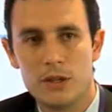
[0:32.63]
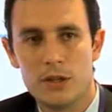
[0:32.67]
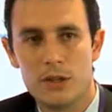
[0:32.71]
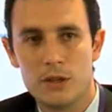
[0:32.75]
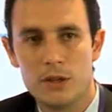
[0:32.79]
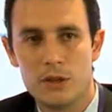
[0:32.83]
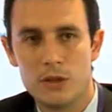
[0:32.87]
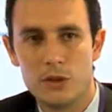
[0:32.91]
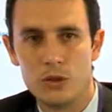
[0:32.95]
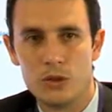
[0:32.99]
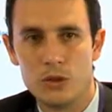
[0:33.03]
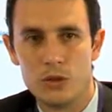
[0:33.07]

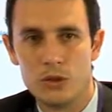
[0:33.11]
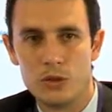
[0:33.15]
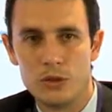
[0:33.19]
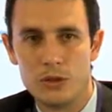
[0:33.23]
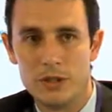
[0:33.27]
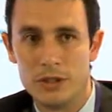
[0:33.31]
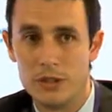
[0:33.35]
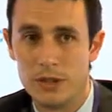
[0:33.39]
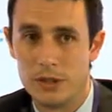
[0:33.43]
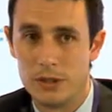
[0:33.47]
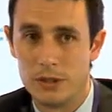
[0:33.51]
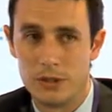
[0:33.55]

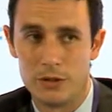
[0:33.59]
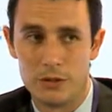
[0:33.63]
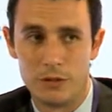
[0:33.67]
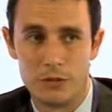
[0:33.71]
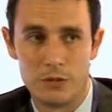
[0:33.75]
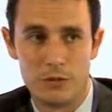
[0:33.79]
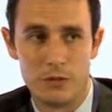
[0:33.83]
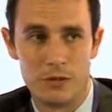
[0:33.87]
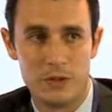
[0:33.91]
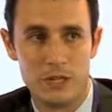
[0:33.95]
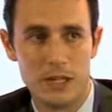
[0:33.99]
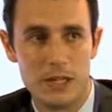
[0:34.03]
des
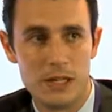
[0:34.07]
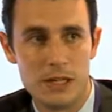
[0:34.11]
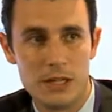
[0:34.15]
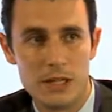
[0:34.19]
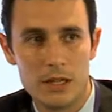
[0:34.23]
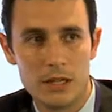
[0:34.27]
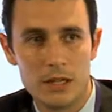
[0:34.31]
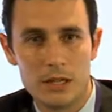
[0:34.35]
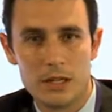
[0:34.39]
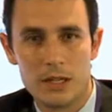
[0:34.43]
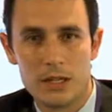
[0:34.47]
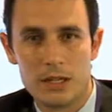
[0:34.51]
villes
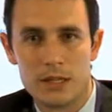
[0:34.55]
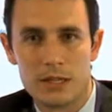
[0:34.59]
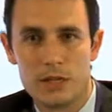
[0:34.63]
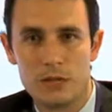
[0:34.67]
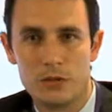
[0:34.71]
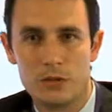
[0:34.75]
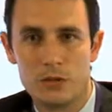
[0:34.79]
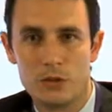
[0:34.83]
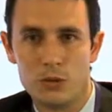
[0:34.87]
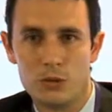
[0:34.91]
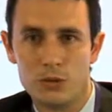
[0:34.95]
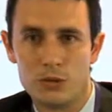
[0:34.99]
qui
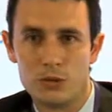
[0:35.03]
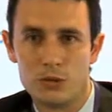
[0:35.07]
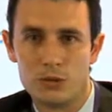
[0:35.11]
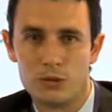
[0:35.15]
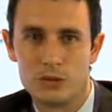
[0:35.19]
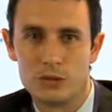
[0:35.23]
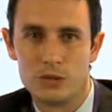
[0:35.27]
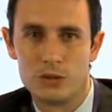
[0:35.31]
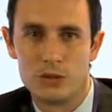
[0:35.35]
sont